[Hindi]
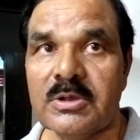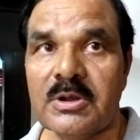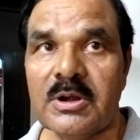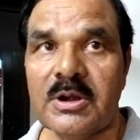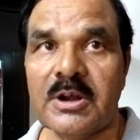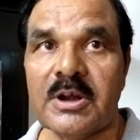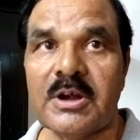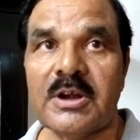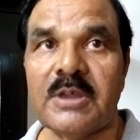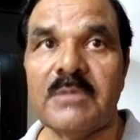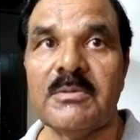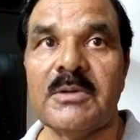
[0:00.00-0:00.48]

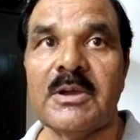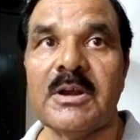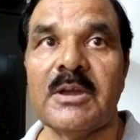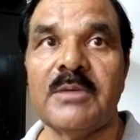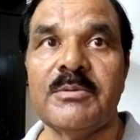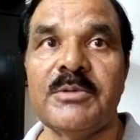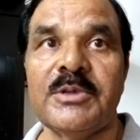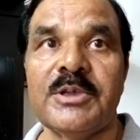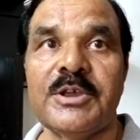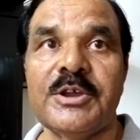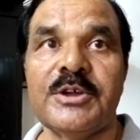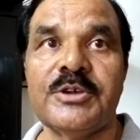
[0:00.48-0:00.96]
लकड़ी वाला
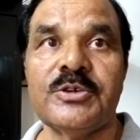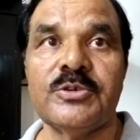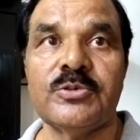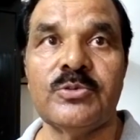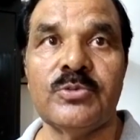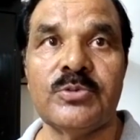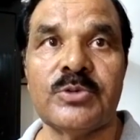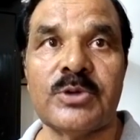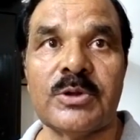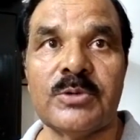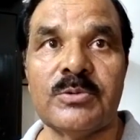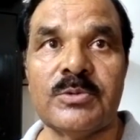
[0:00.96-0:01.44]
भी गेट
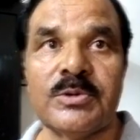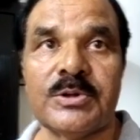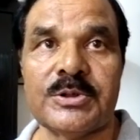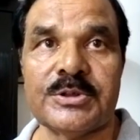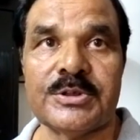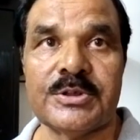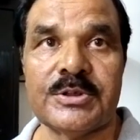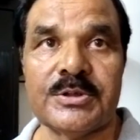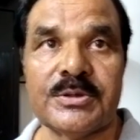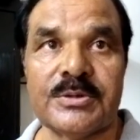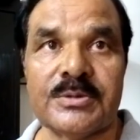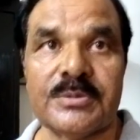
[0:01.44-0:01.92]
टूटा हुआ
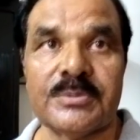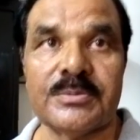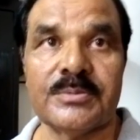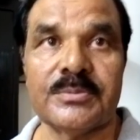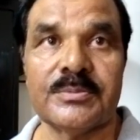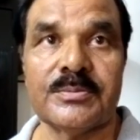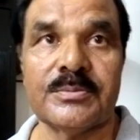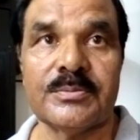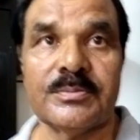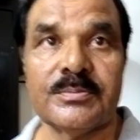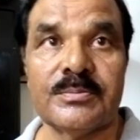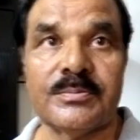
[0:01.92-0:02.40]
था क्या
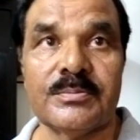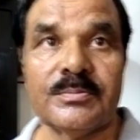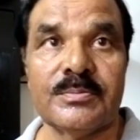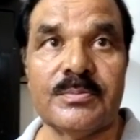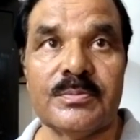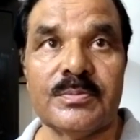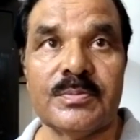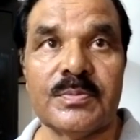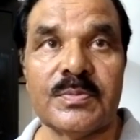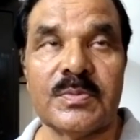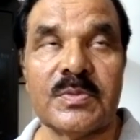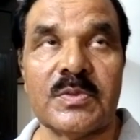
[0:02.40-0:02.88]
हुआ है
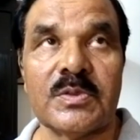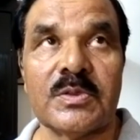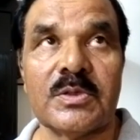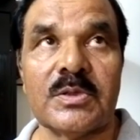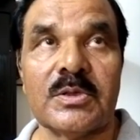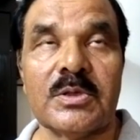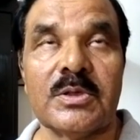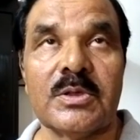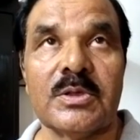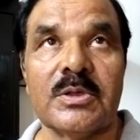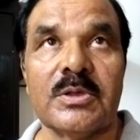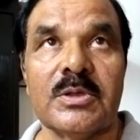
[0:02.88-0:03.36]
आपके घर में
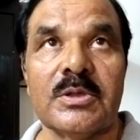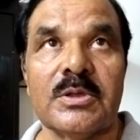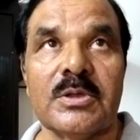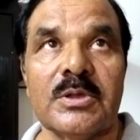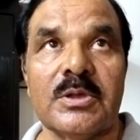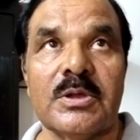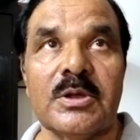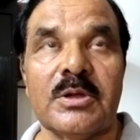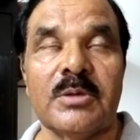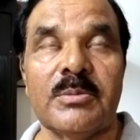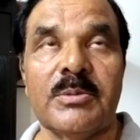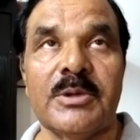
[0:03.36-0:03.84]

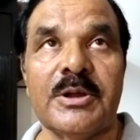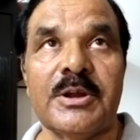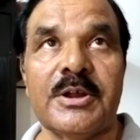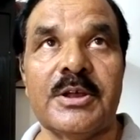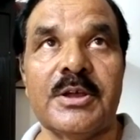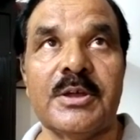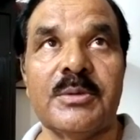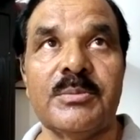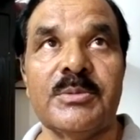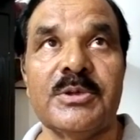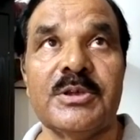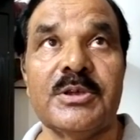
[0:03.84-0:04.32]
हमारे
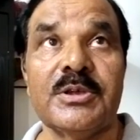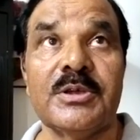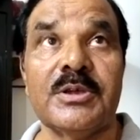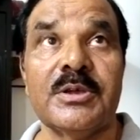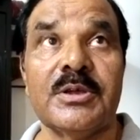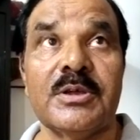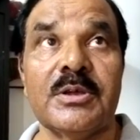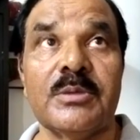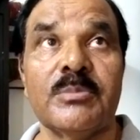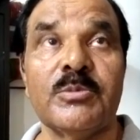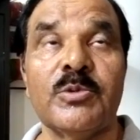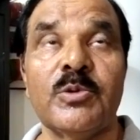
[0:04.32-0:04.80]
घर में
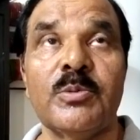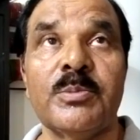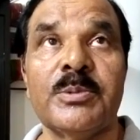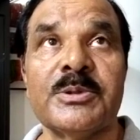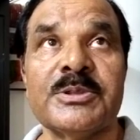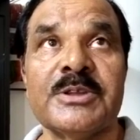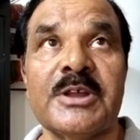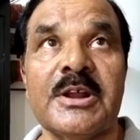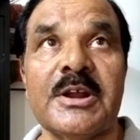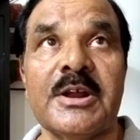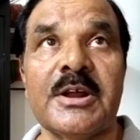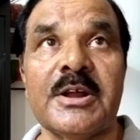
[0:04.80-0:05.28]
हमको
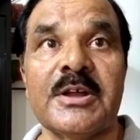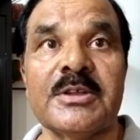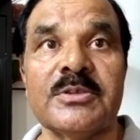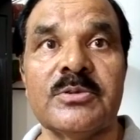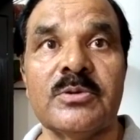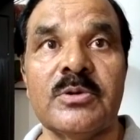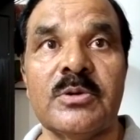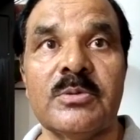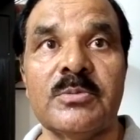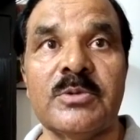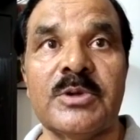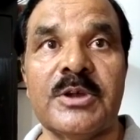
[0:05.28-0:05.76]
पता लगा तो
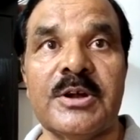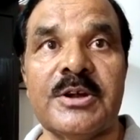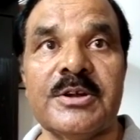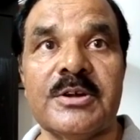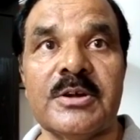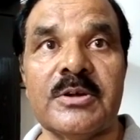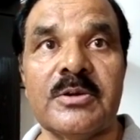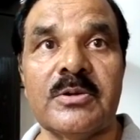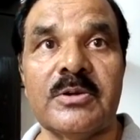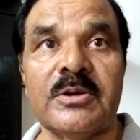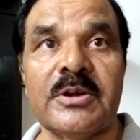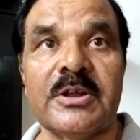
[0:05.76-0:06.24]
हम ग्रेटर
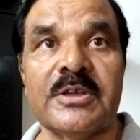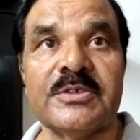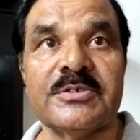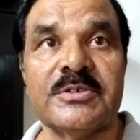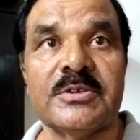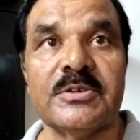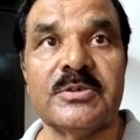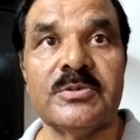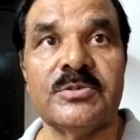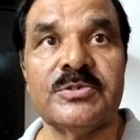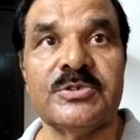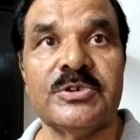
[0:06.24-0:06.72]
नोएडा
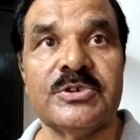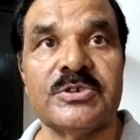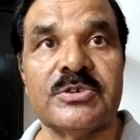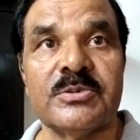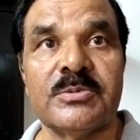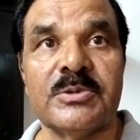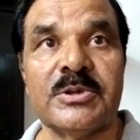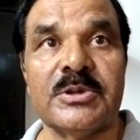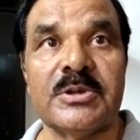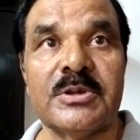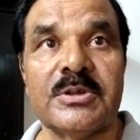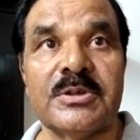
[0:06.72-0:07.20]
से उसी
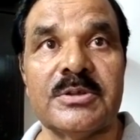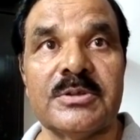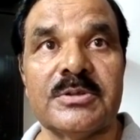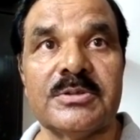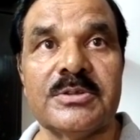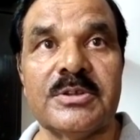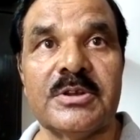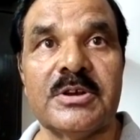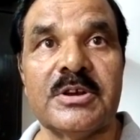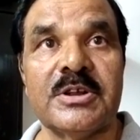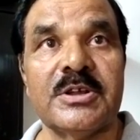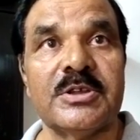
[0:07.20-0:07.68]
समय
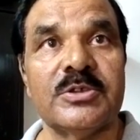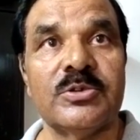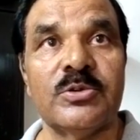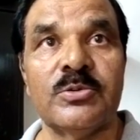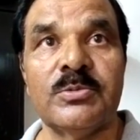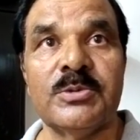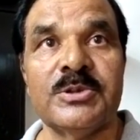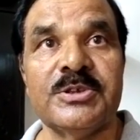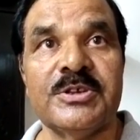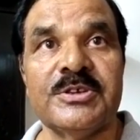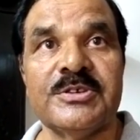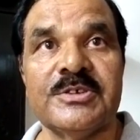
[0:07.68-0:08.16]
दिन के दो
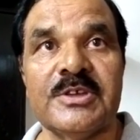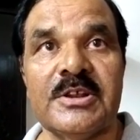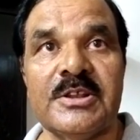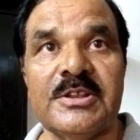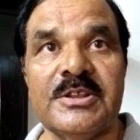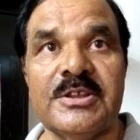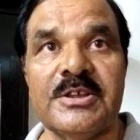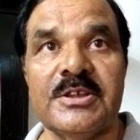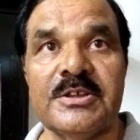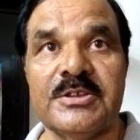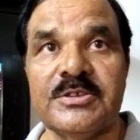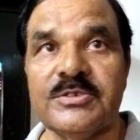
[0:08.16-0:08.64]
बजे चल
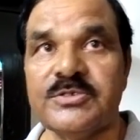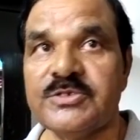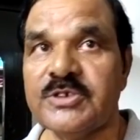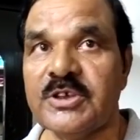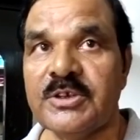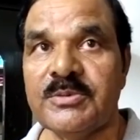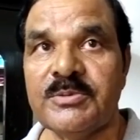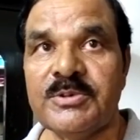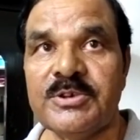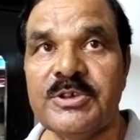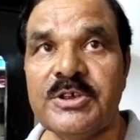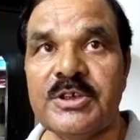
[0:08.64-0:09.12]
दिए तो
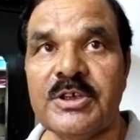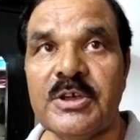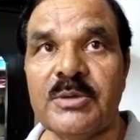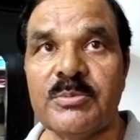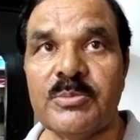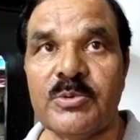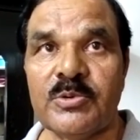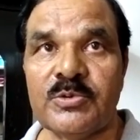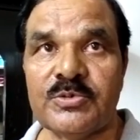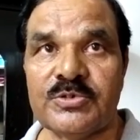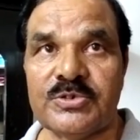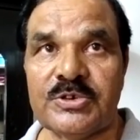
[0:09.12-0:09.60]
छः बजे यहाँ
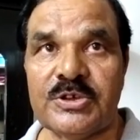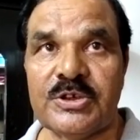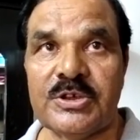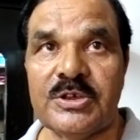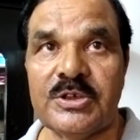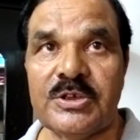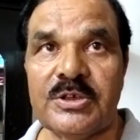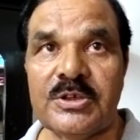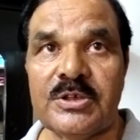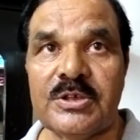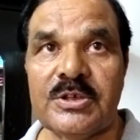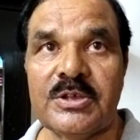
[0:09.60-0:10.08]
पहुँच गए
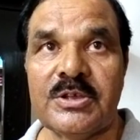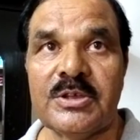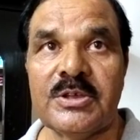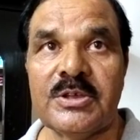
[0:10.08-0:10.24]
जी